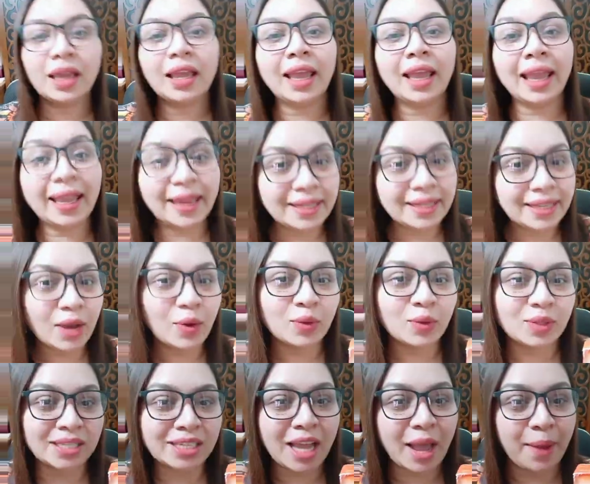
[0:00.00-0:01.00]
এইটা
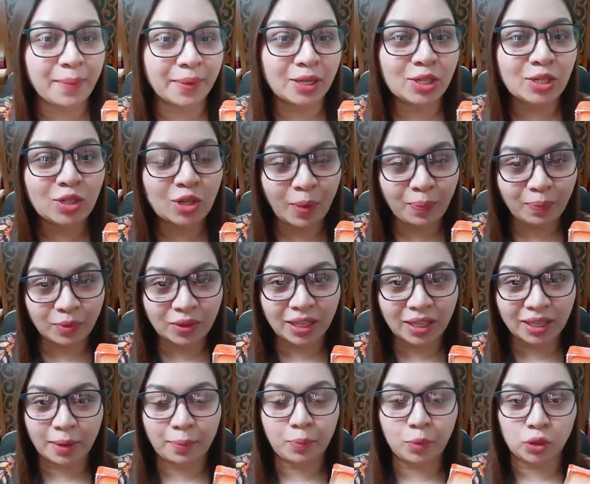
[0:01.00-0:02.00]
হচ্ছে আমার সব
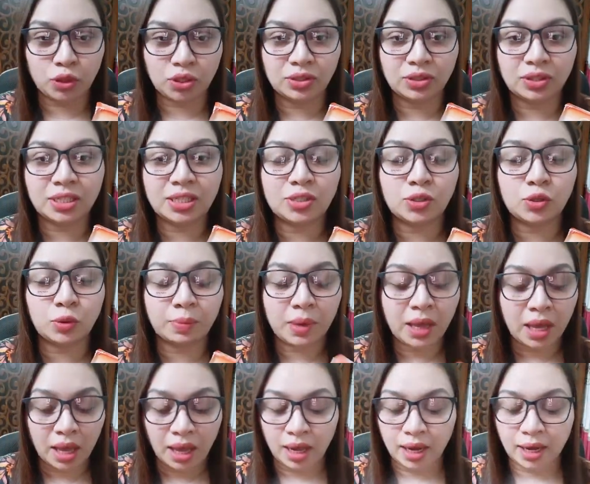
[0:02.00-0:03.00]
থেকে পছন্দের সোপ
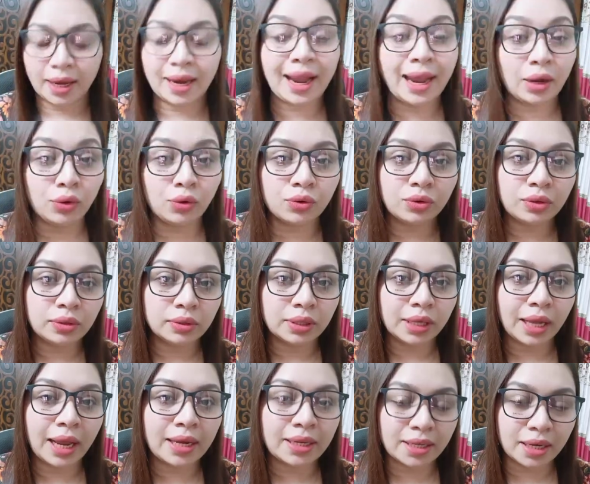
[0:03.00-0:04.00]
কারণ
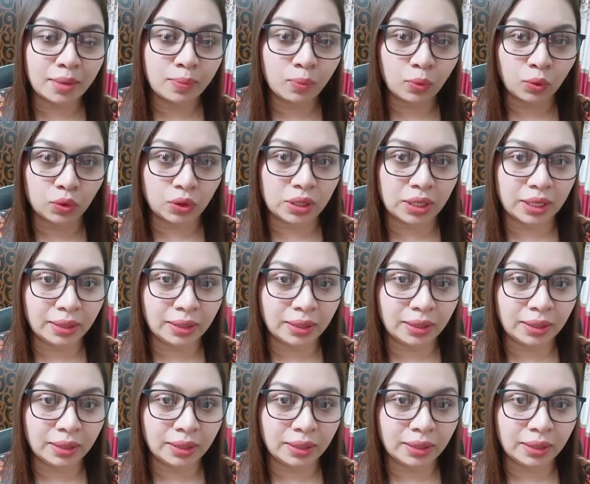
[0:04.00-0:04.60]
এইটার মধ্যে